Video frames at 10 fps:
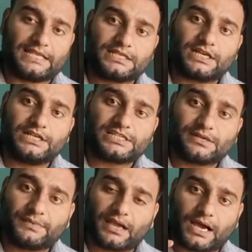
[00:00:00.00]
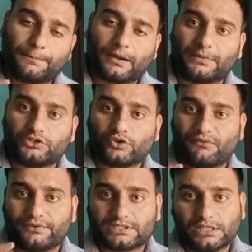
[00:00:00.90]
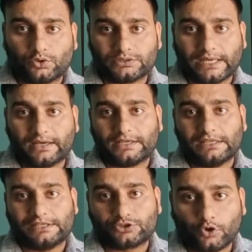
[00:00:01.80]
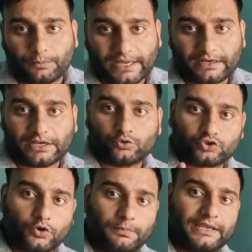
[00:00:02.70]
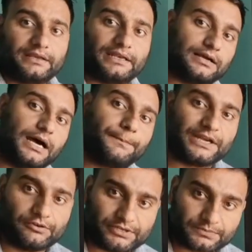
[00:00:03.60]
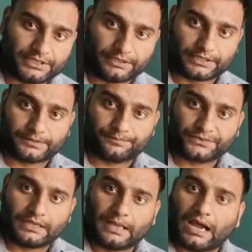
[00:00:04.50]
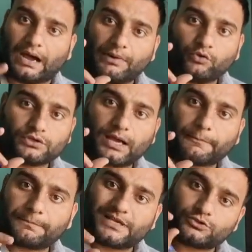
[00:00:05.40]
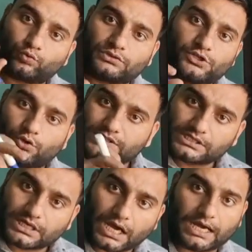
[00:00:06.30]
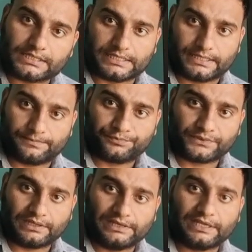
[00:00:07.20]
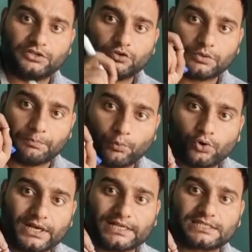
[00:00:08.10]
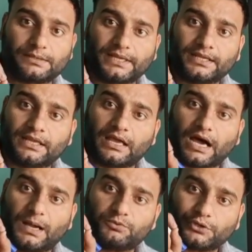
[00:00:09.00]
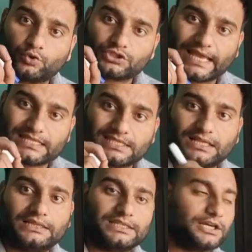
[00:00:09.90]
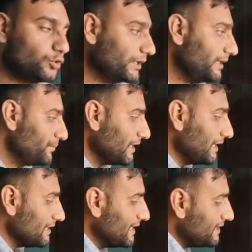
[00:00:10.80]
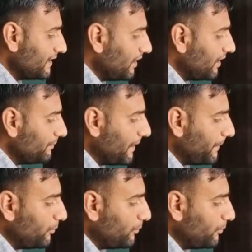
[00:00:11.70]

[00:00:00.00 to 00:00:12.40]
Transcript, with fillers: ऐसी कंडीशन में आपका मन जो है विचलित हो जाएगा कि इसको बाय करें उसको बाय करें कहां पर इन्वेस्टमेंट करें अमाउंट आपके पास उतना ही होगा जितना आज है लेकिन बुल रन के समय आप जो है कुछ ऐसी गलती करोगे जैसे कि अगर हम यहाँ